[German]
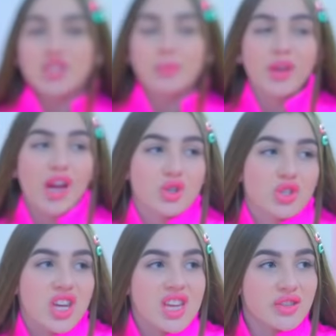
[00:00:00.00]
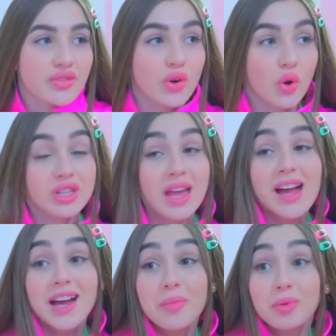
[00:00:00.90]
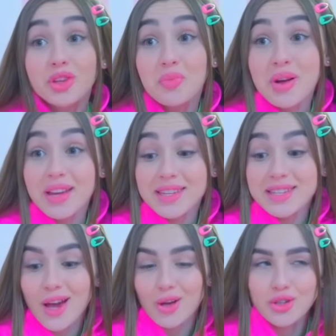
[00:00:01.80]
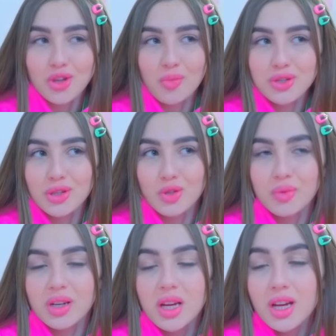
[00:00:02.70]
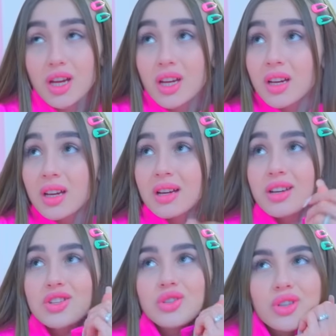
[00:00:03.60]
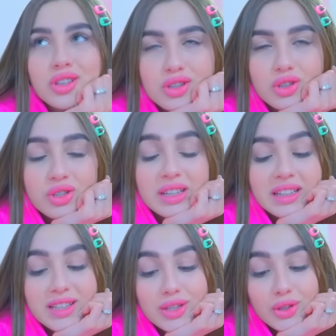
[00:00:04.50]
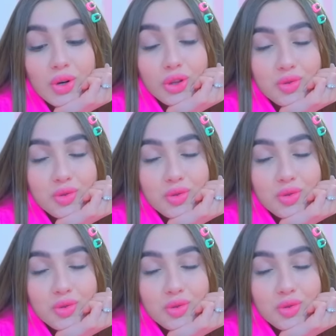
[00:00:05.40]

frage mich, wo die Frösche sind. Als ob sie von unserem Plan wüssten. Oh, ich kann es kaum erwarten, Blondie die